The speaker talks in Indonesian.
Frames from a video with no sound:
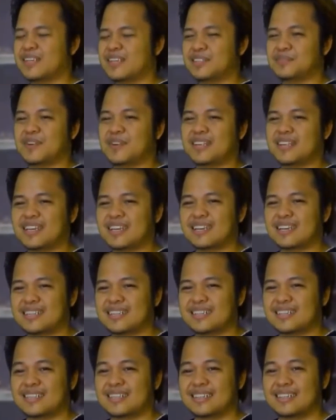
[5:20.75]
kelebihan
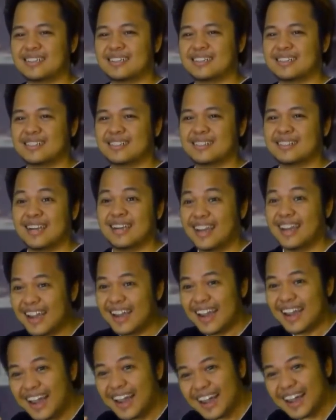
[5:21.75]
kamu gitu yuk
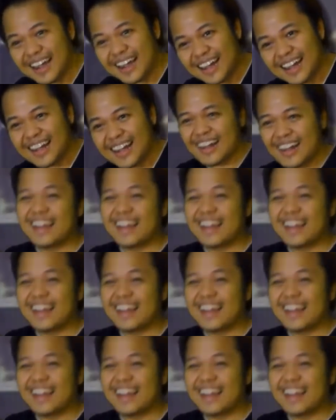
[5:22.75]
kita buat